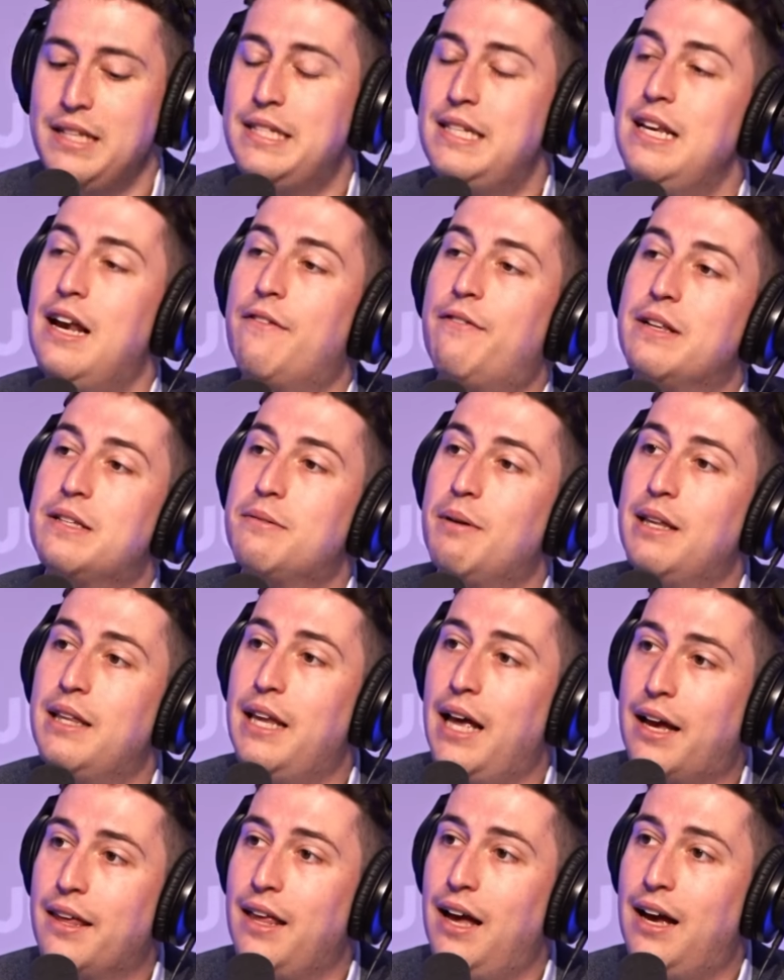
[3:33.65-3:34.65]
ici la fin de semaine
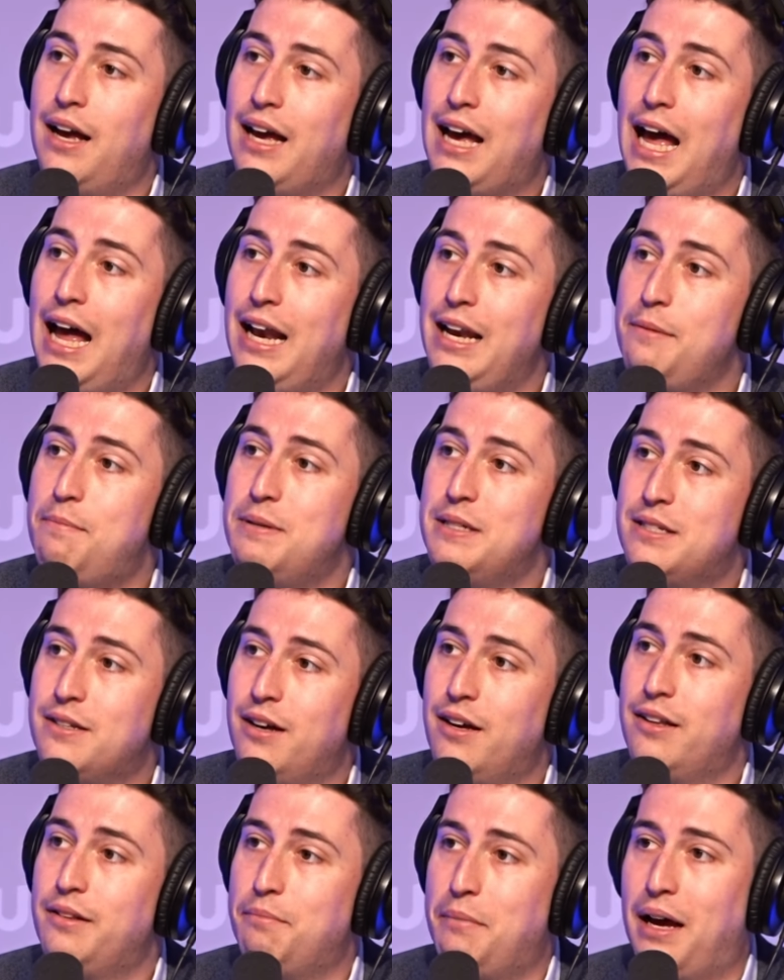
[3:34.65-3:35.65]
dernière, à
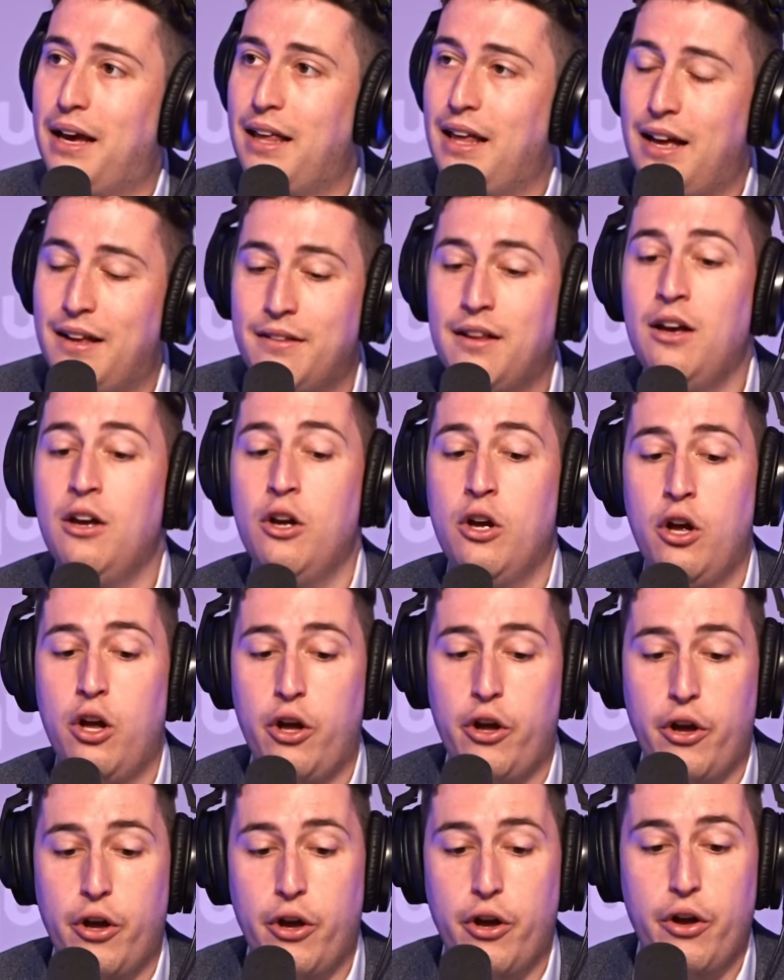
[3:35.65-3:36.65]
l'épisode, Marianne,
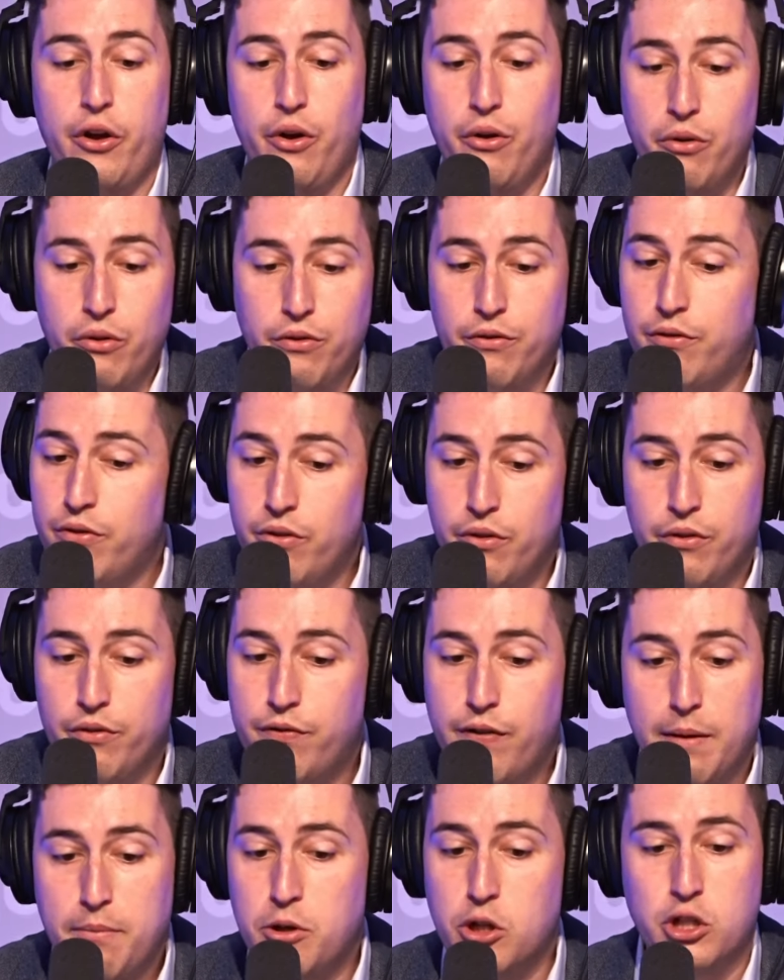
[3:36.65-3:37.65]
euh, une,
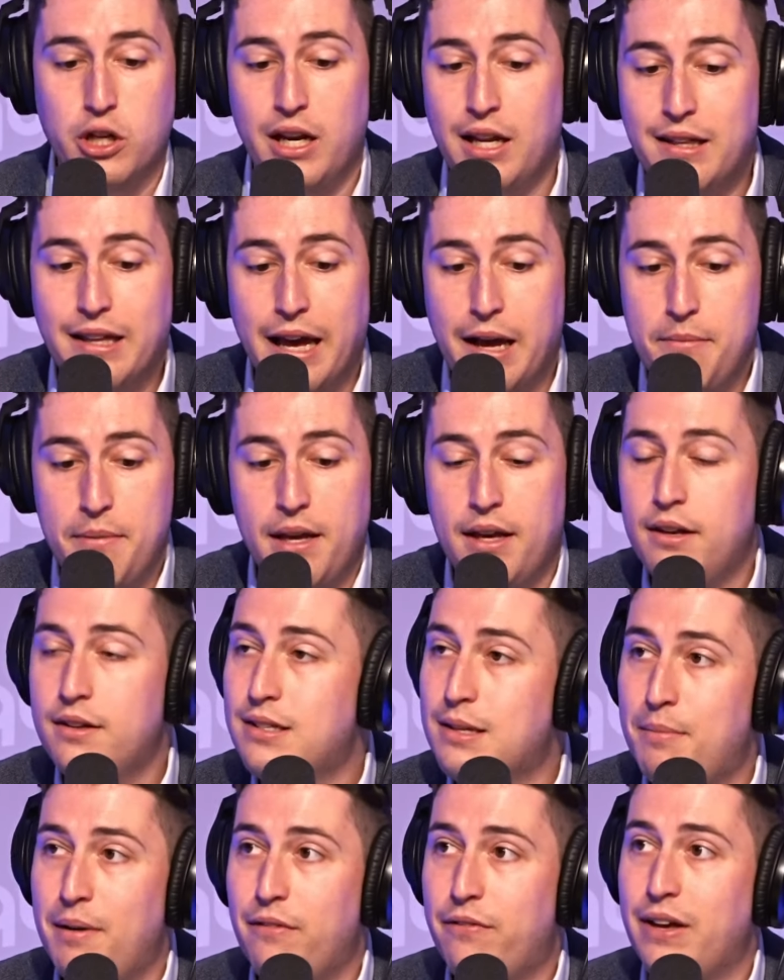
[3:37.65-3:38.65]
femme que je connais très bien,
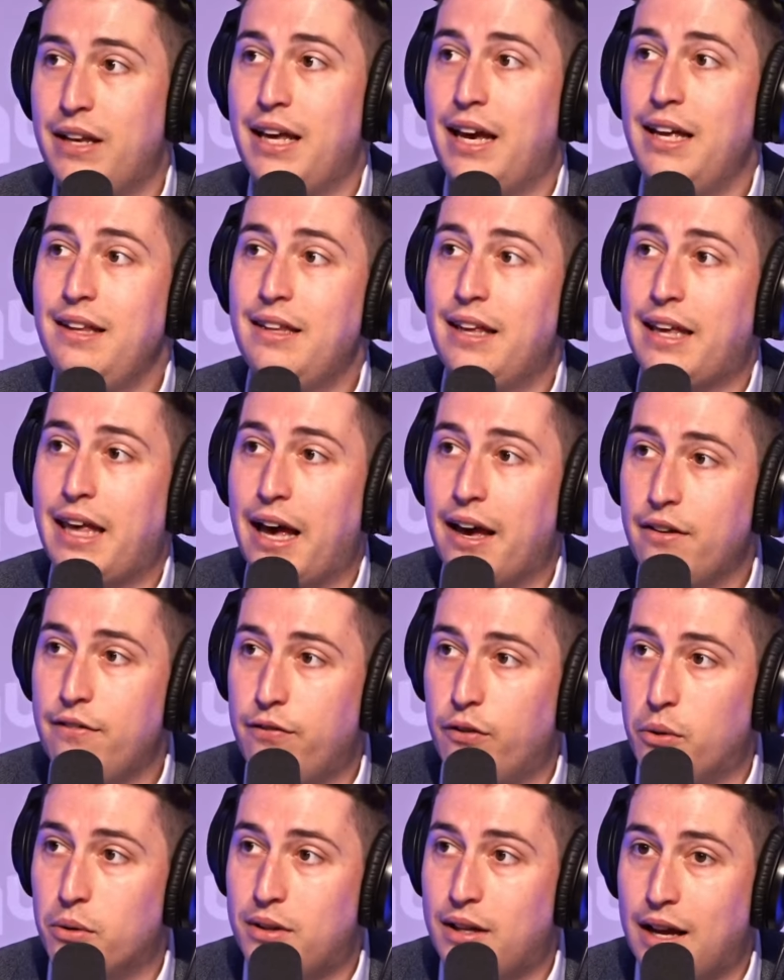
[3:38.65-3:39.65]
qui s'appelle Frédéric
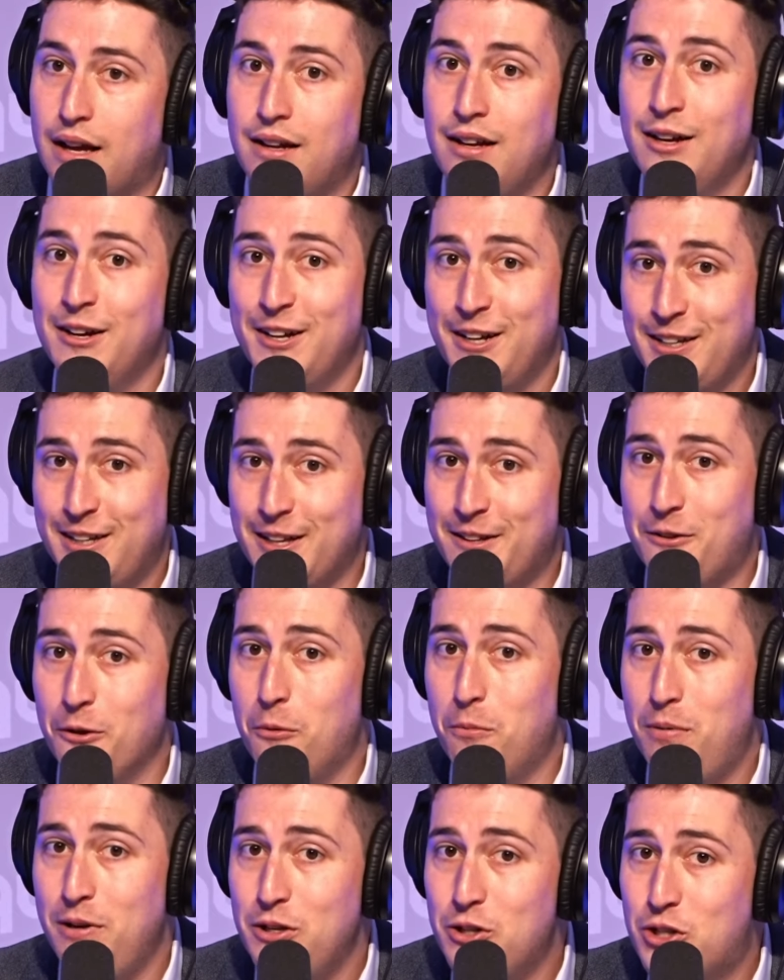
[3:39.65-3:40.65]
Descaries-Fontan, qui était
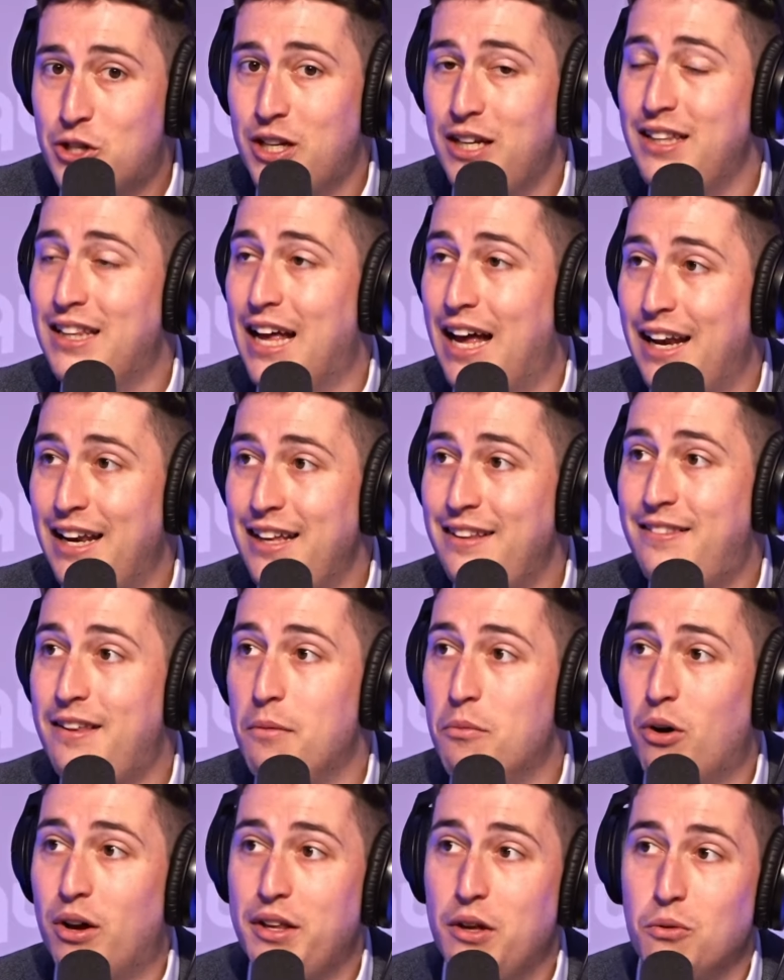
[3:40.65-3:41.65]
obligée d'aller
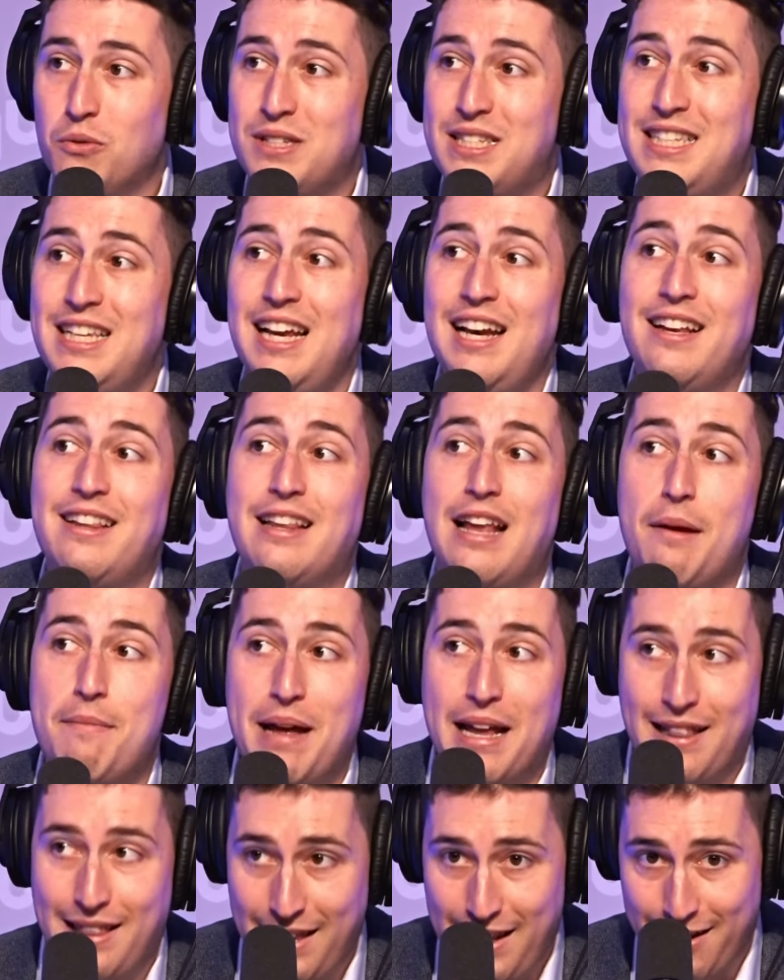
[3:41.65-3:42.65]
témoigner aux îles de la
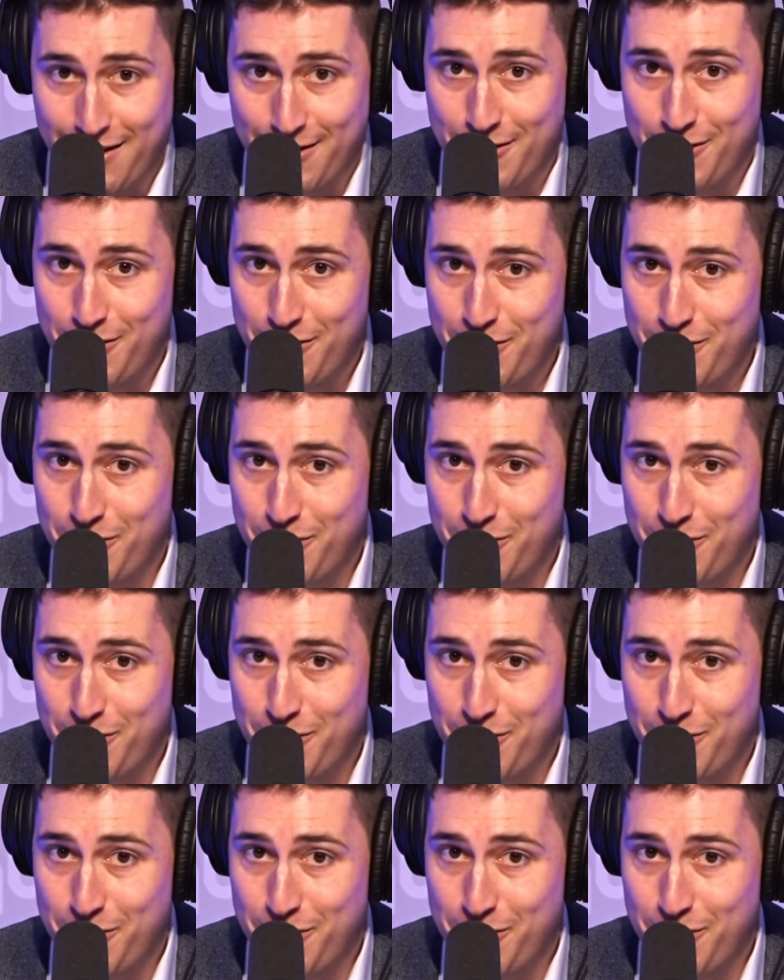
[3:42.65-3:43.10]
Madeleine.